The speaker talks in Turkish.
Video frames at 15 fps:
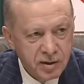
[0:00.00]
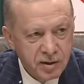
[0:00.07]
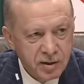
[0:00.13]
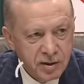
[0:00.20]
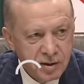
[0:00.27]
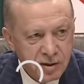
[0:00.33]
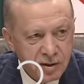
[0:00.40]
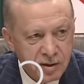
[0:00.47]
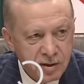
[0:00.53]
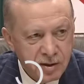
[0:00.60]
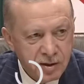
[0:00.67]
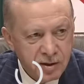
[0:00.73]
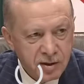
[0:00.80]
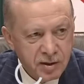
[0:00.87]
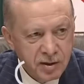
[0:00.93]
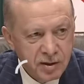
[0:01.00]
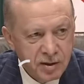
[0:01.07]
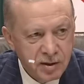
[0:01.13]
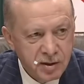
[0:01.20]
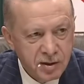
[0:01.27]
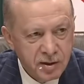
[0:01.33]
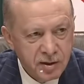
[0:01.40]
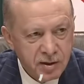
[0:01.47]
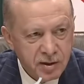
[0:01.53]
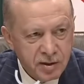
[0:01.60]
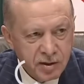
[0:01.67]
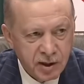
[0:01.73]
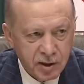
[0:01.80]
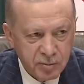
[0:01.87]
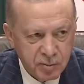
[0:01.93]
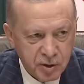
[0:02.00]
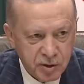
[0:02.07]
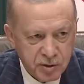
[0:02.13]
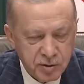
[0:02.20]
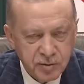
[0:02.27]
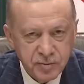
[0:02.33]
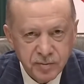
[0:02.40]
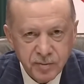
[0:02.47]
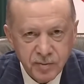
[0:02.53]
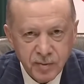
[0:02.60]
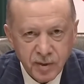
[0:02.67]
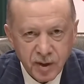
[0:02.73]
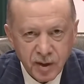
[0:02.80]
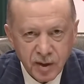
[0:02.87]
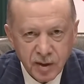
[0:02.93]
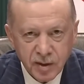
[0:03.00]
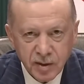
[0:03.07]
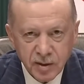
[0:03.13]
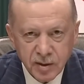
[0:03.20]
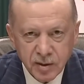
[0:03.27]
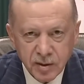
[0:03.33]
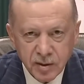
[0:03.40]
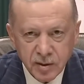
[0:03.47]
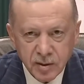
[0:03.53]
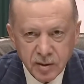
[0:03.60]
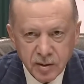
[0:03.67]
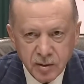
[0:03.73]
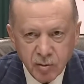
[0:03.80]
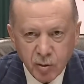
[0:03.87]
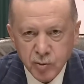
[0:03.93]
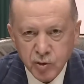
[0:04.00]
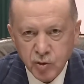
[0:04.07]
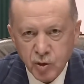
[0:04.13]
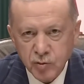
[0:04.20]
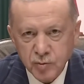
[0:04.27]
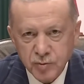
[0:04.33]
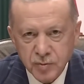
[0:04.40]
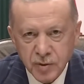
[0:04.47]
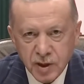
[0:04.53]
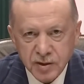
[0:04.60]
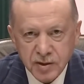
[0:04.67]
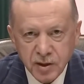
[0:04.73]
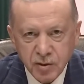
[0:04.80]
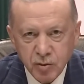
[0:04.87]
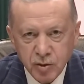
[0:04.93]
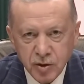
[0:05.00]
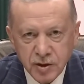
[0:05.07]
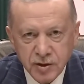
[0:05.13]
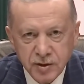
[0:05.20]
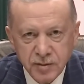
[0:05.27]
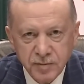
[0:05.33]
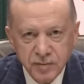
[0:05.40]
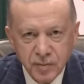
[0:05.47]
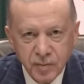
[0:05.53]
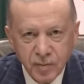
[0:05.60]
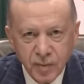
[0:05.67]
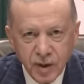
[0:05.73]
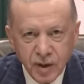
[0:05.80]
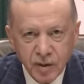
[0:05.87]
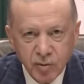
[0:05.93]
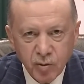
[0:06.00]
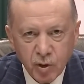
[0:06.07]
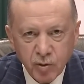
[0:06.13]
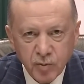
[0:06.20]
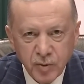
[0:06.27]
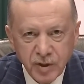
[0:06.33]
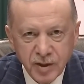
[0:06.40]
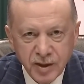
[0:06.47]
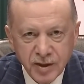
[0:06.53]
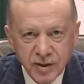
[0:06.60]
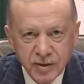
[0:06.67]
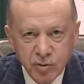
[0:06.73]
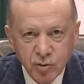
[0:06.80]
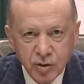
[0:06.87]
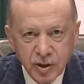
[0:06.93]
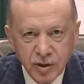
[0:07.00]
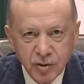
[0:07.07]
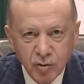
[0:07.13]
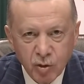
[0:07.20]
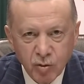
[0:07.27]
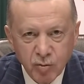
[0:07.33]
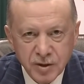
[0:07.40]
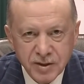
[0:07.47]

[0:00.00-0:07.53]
Eyvallah İsmail 9 pound göndermiş Gelmiş. baş tacısın abi çok sağ ol. Komisyon asgari ücretin Şeref, 4 bin liranın üzerinde isterim.